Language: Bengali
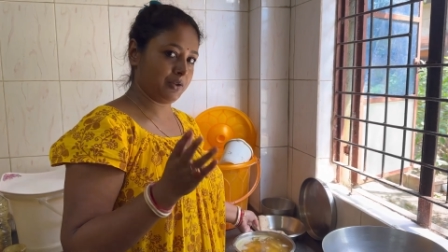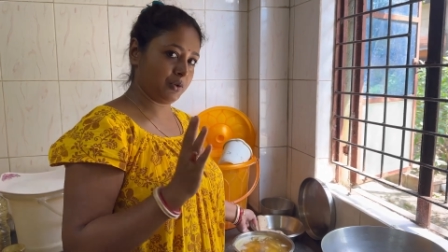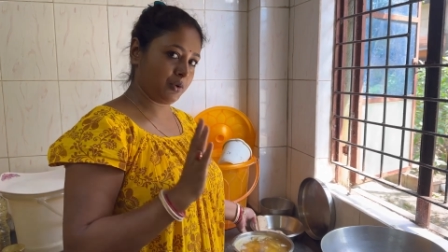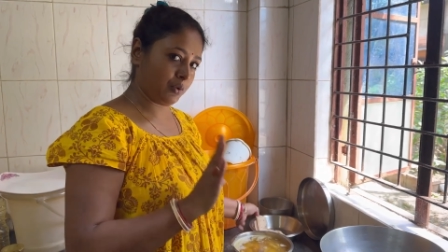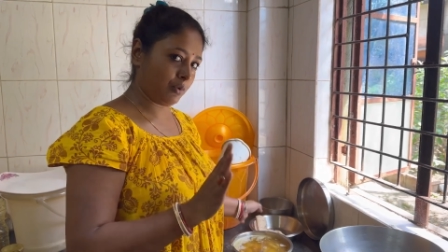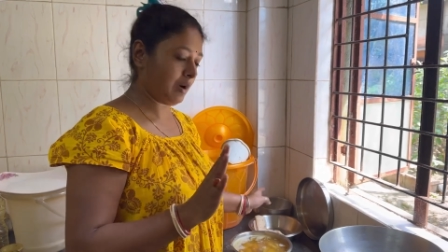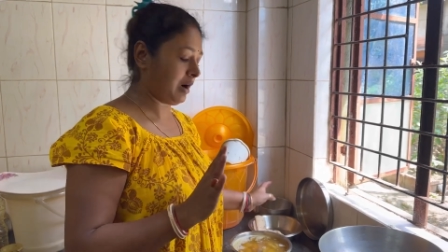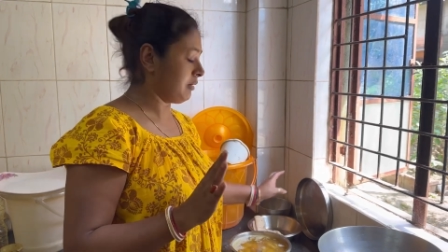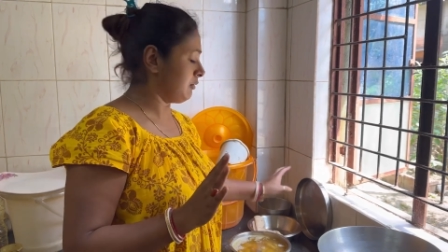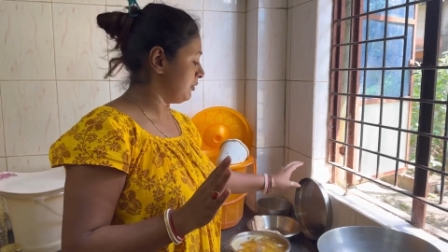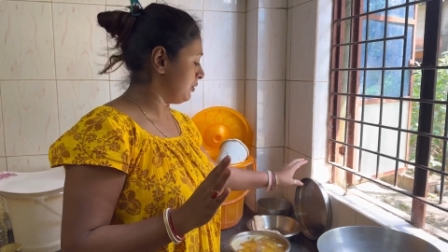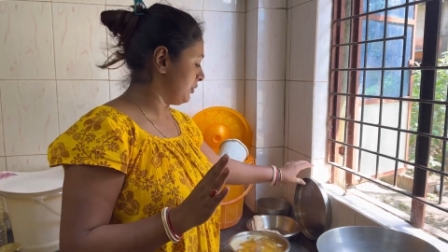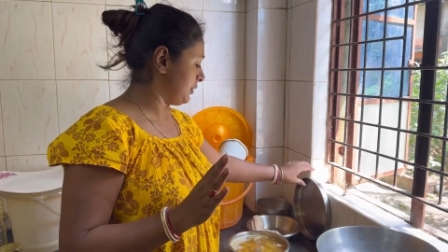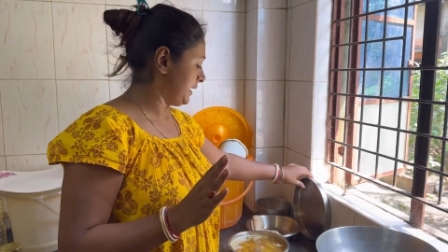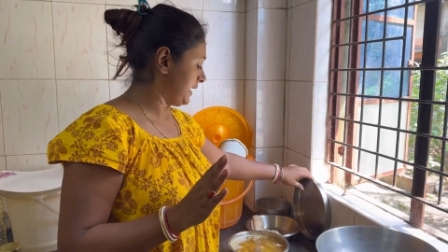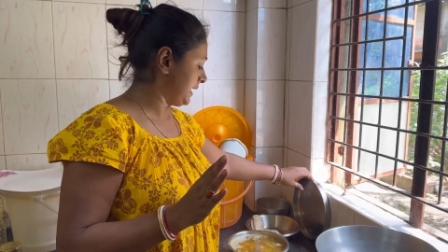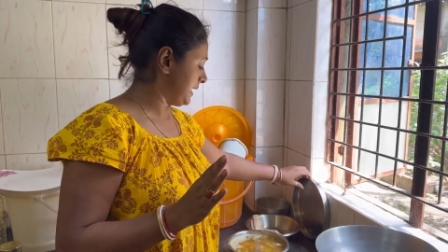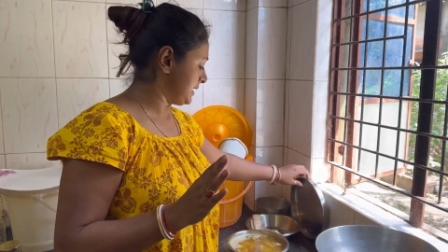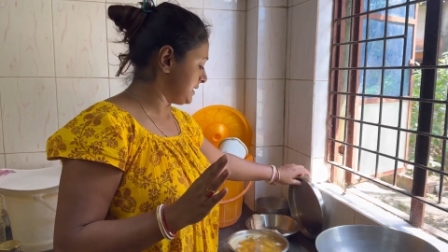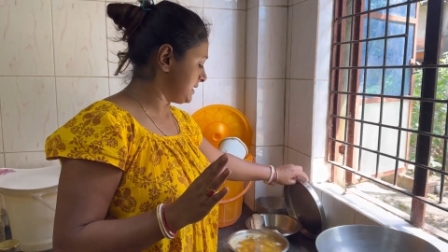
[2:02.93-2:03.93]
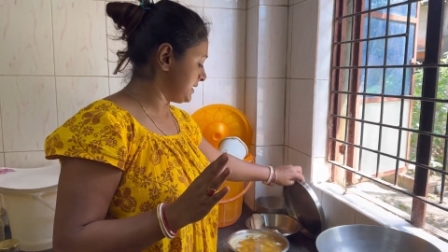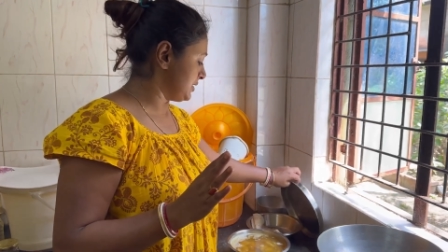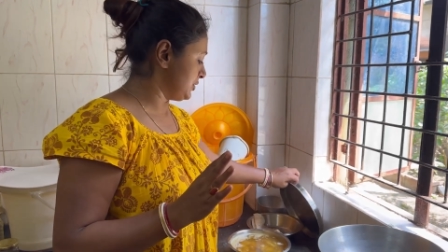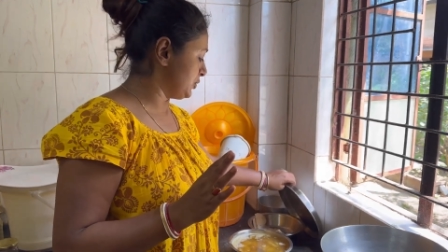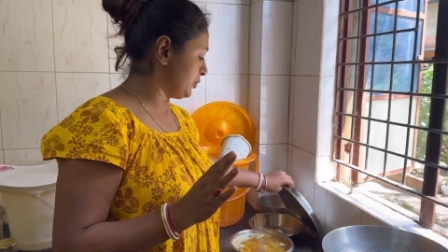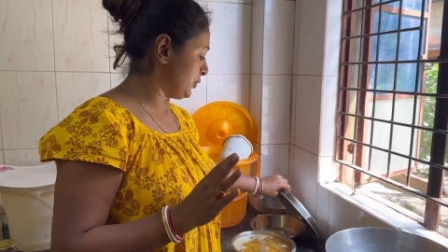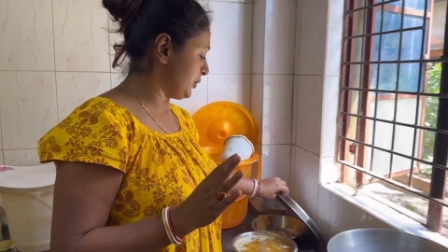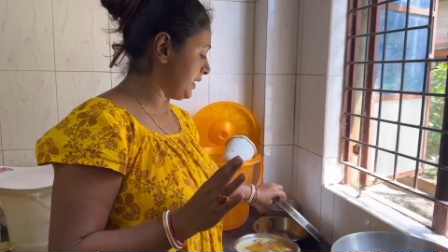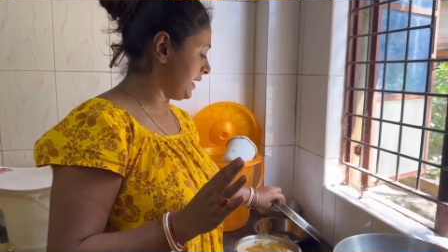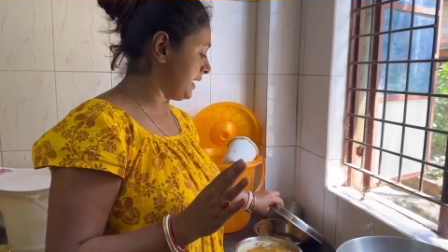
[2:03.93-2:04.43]
ধোয়াও হয়ে গেছে
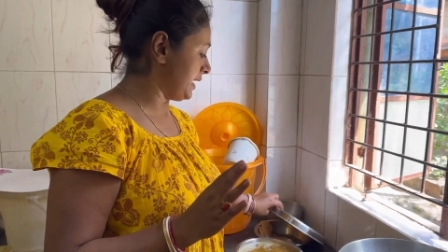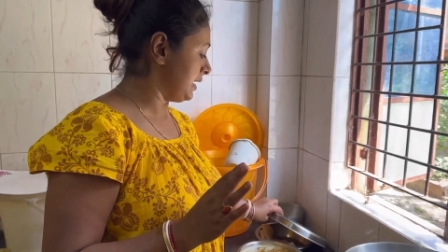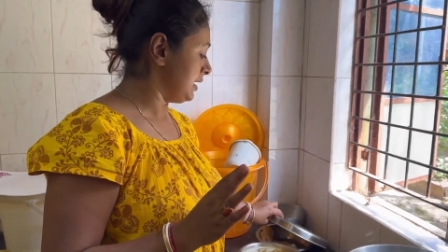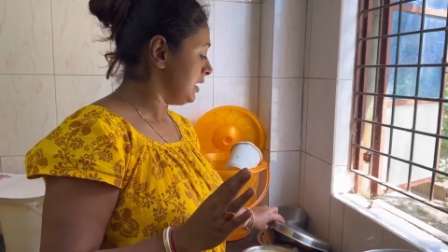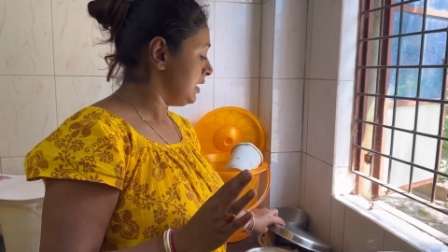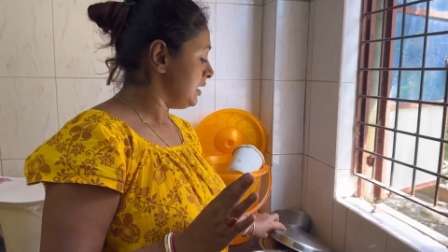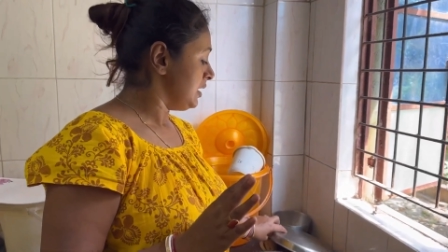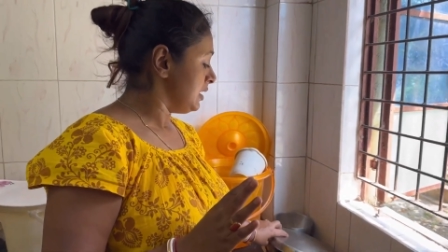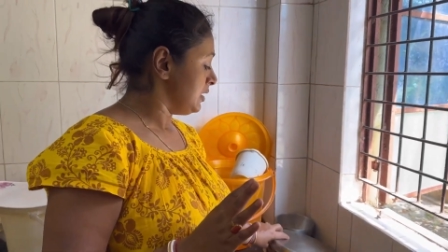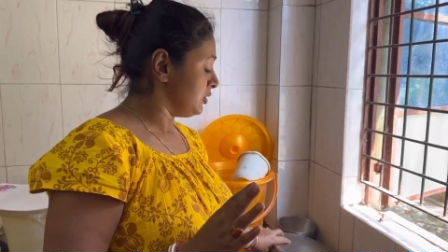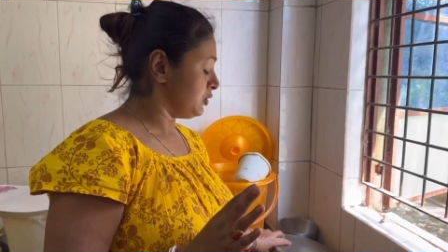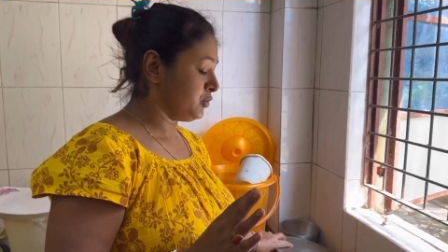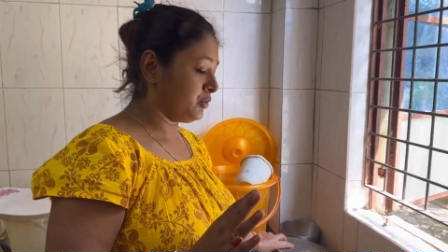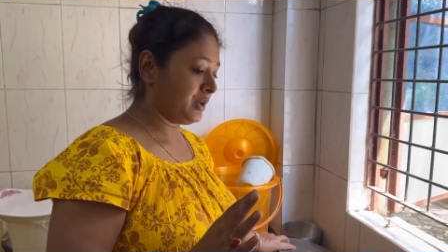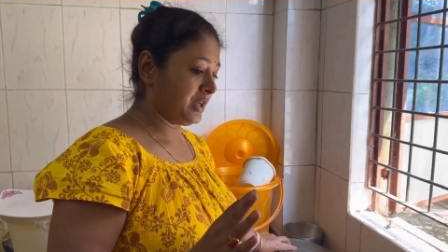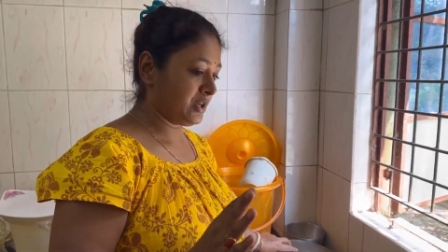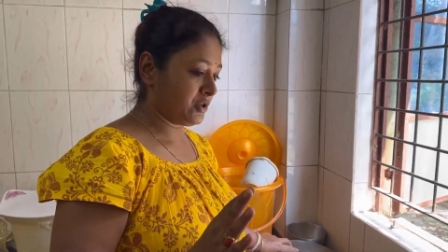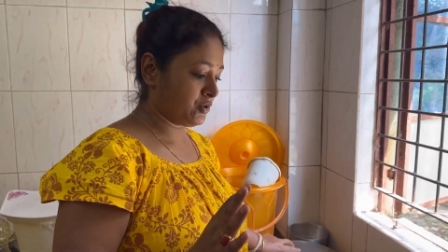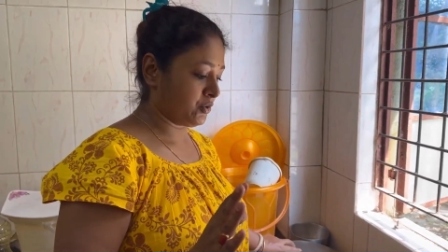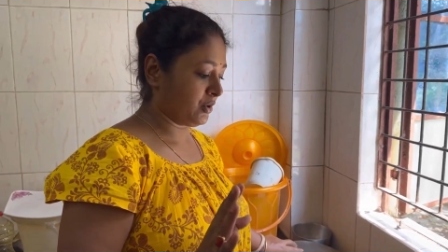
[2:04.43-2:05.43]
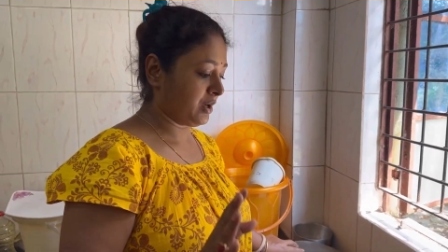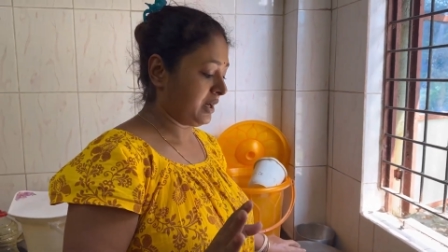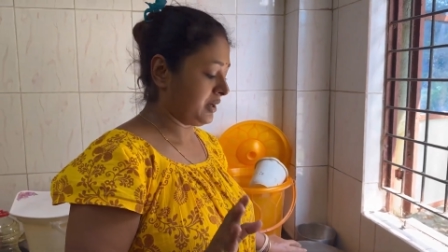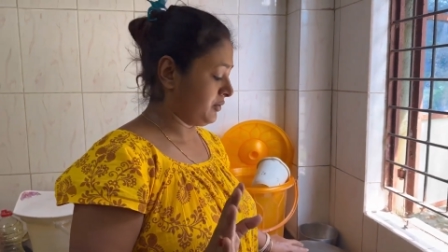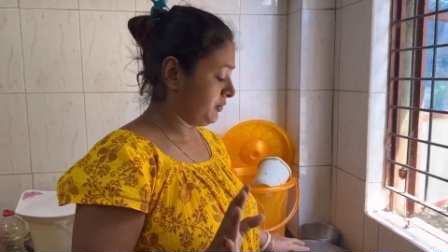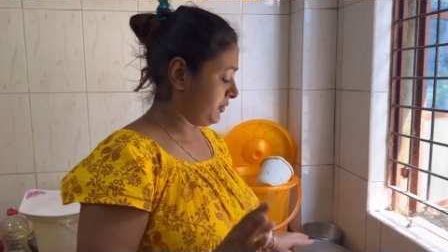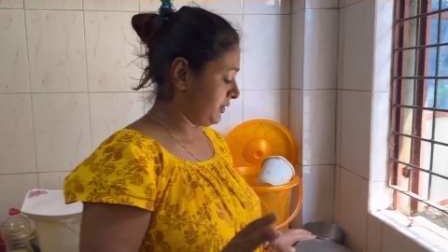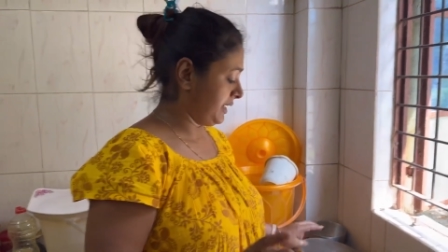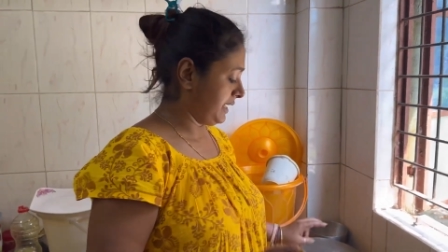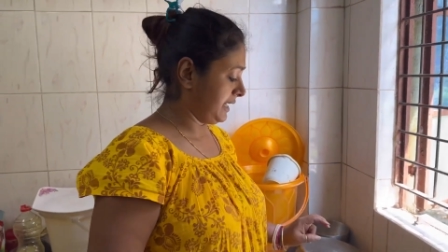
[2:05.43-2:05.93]
ধুয়ে ধুয়ে
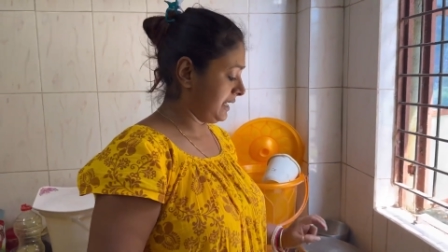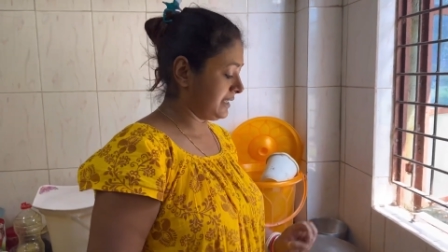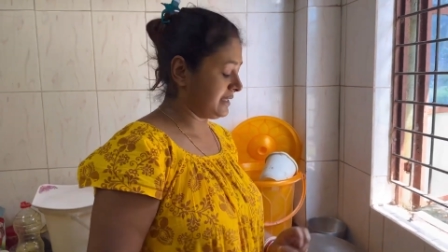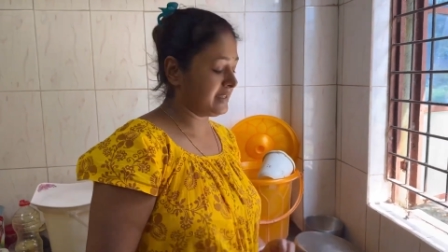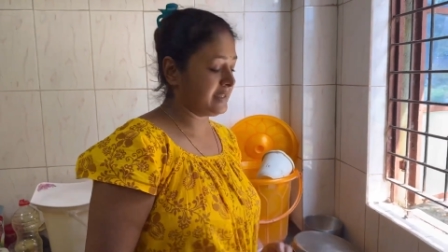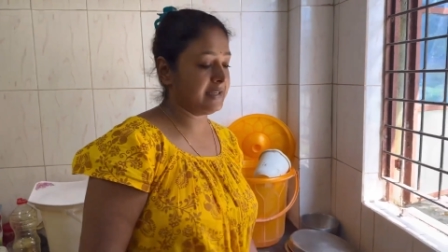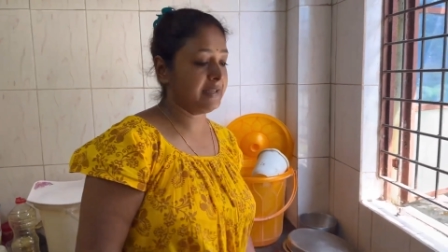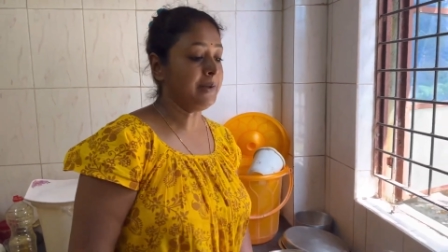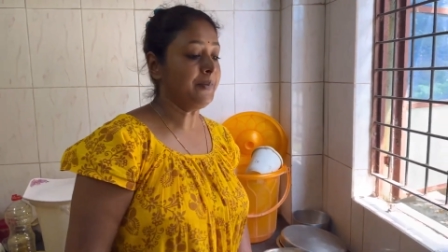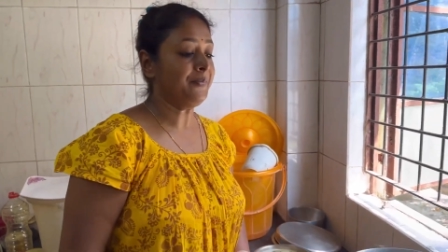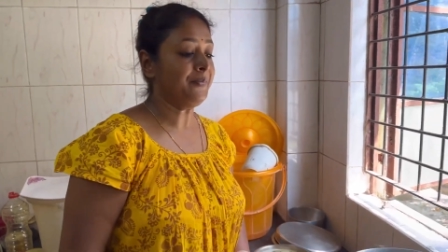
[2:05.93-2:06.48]
শোকানো হয়ে গেছে